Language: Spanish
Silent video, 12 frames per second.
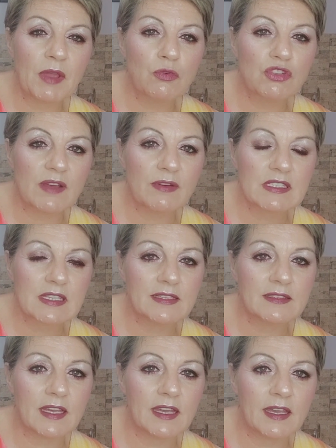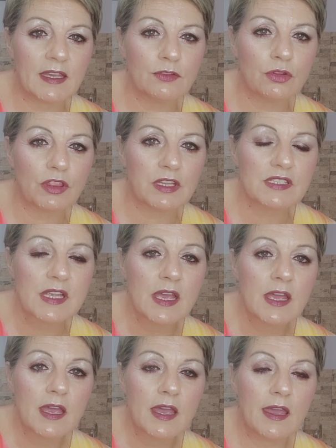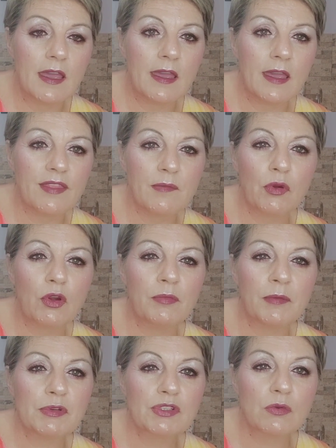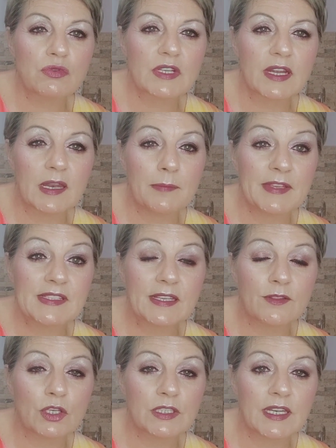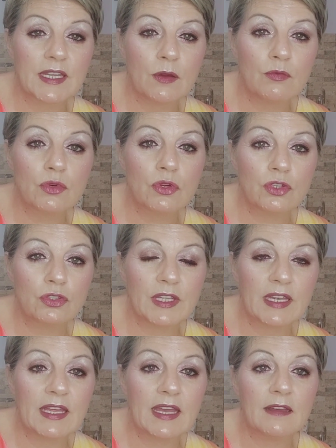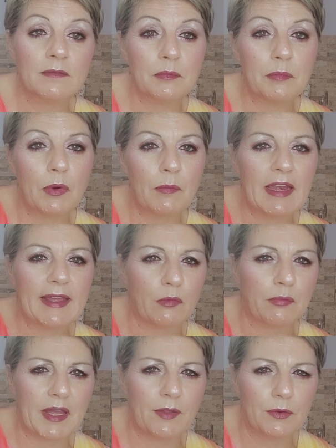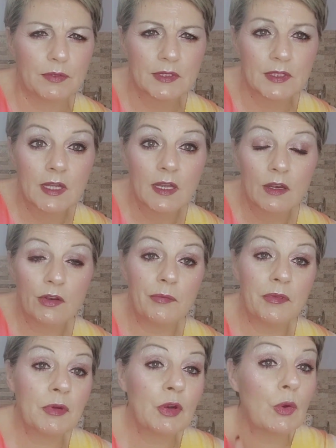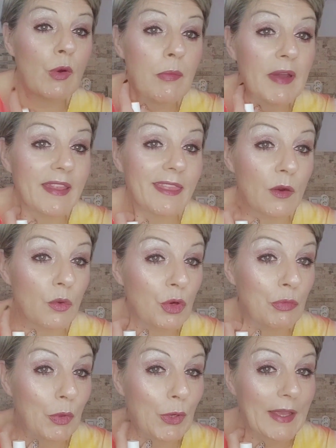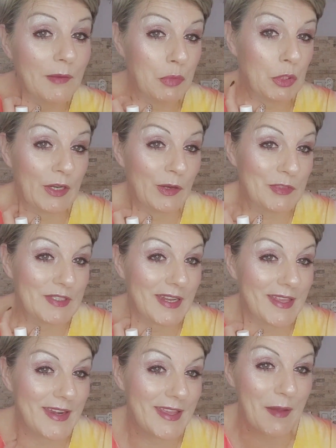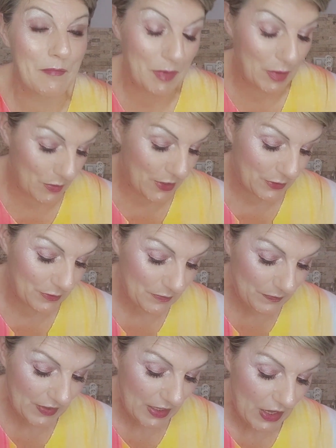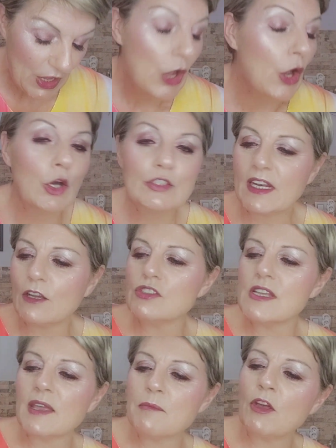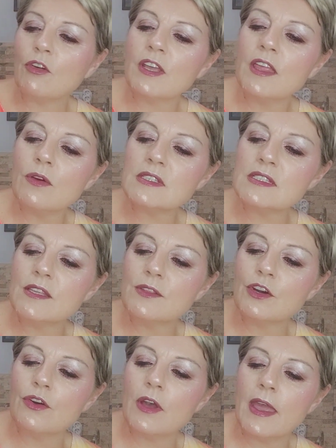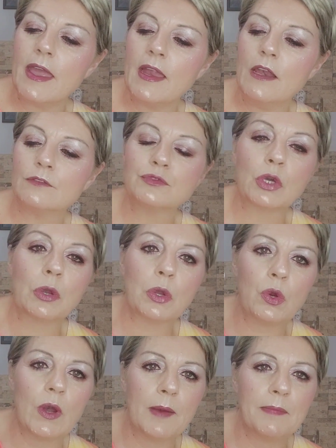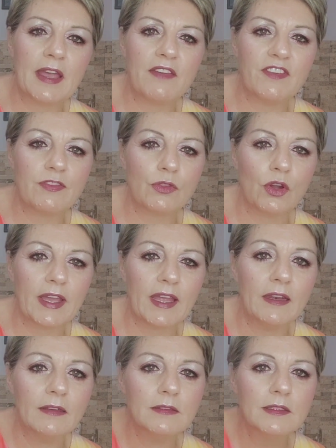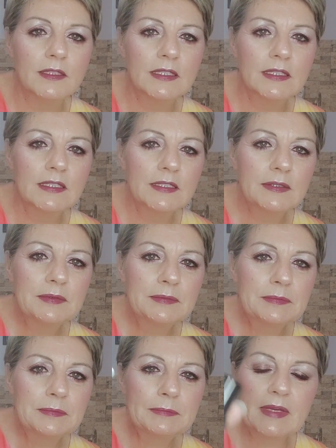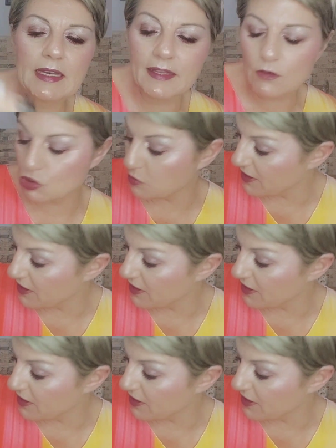me gusta bastante, entonces eh, hace poco me he puesto a buscarle pensando que tenía uno, no tenía, pues me lo he comprado. Lo mismo luego aparece alguno por ahí, porque no me extrañaría, pero bueno. Otra cosa que me he cogido ha sido el Top Coat Efecto Gel, ¿vale? Os